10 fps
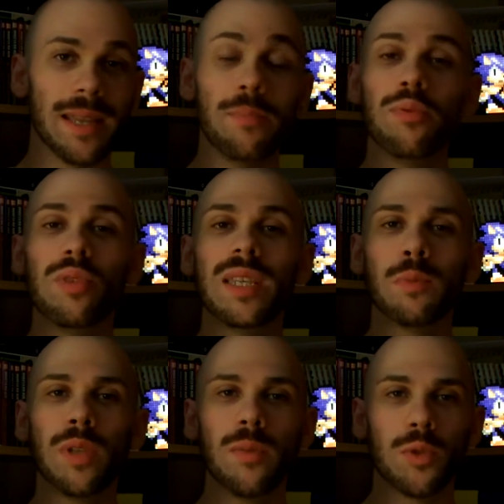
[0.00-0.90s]
euh, n'est plus
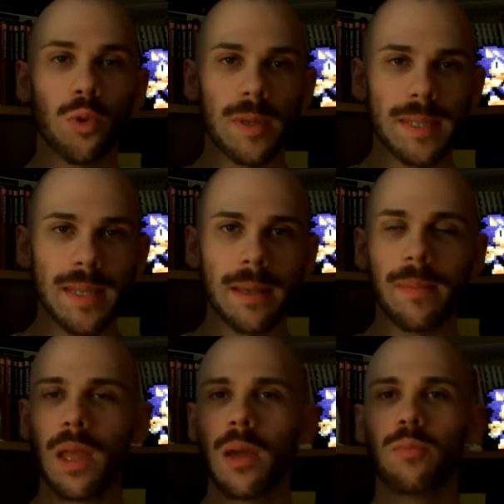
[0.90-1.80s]
disponible sur le site,
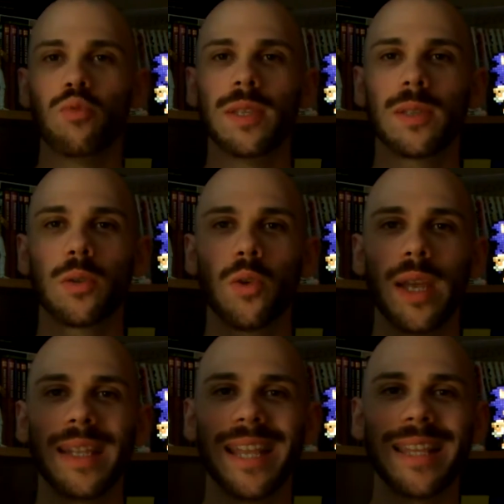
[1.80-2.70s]

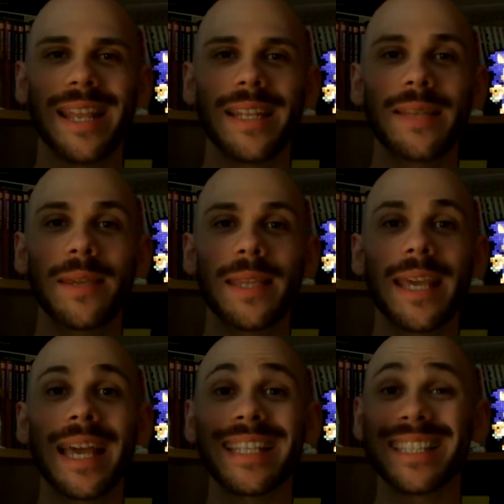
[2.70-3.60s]
puisqu'elle n'était
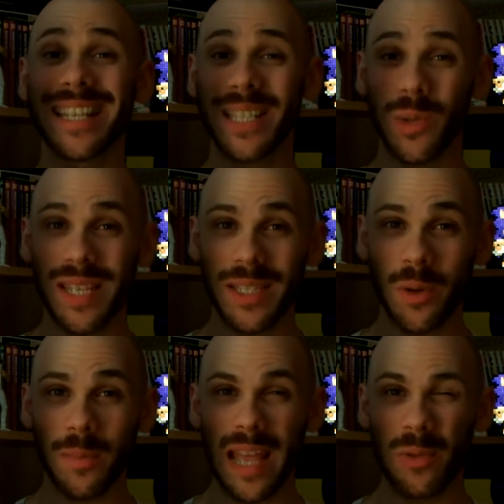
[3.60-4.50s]
limitée qu'à 500
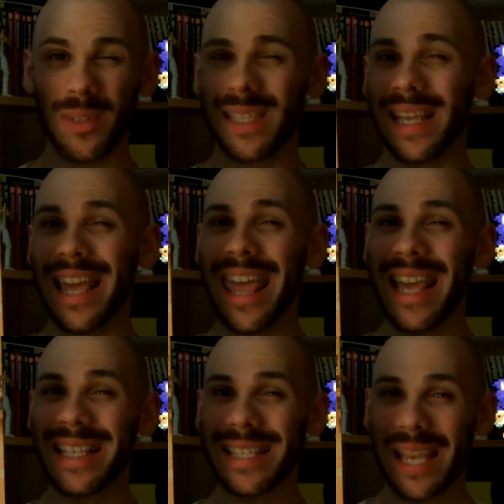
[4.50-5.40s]
exemplaires, donc c'est
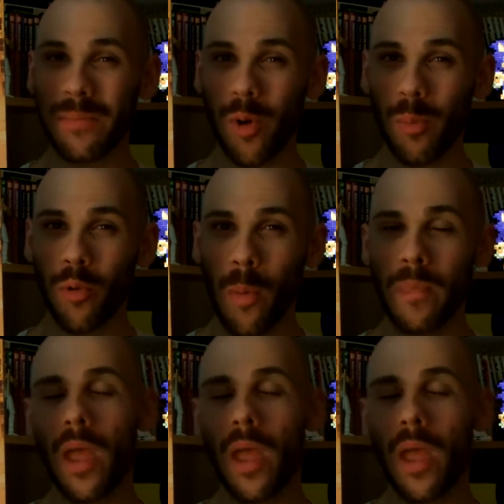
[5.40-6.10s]
extrêmement peu.